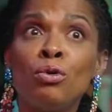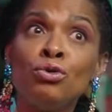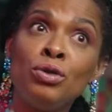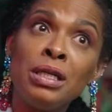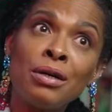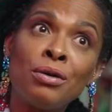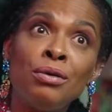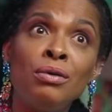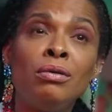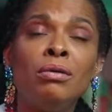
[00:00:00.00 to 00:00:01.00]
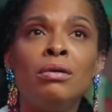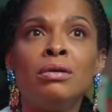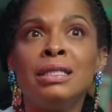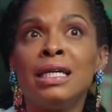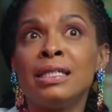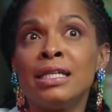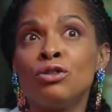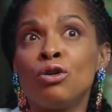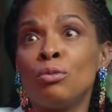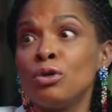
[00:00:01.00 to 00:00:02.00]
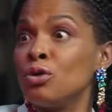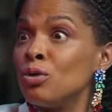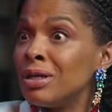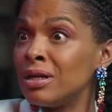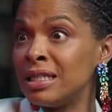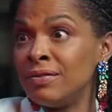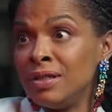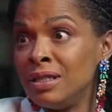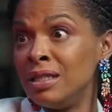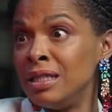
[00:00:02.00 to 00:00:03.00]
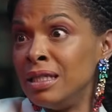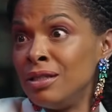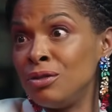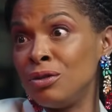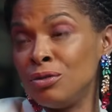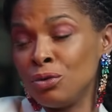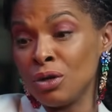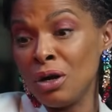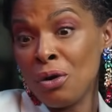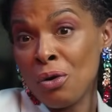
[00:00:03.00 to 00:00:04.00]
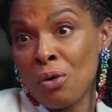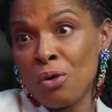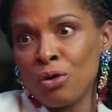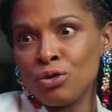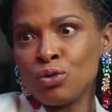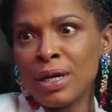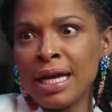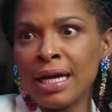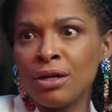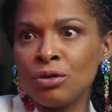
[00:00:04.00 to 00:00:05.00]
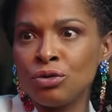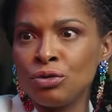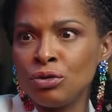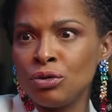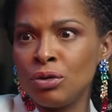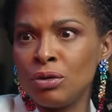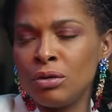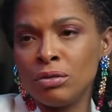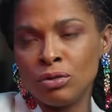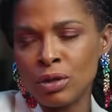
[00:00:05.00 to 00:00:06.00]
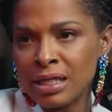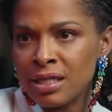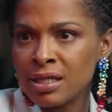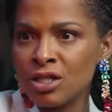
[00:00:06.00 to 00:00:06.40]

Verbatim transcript: produire certaines hormones qu'on a en déficit. donc, on reçoit, il y a quelque chose de... Tu as des